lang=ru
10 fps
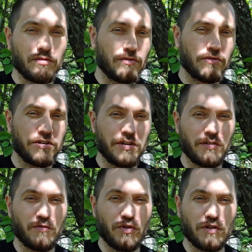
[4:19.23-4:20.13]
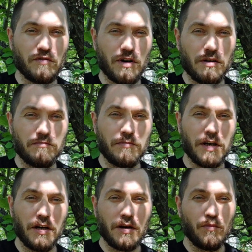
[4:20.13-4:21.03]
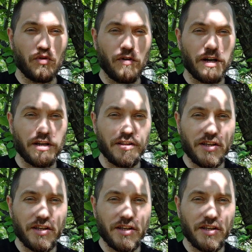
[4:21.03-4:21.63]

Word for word: Ну и вот вам буквально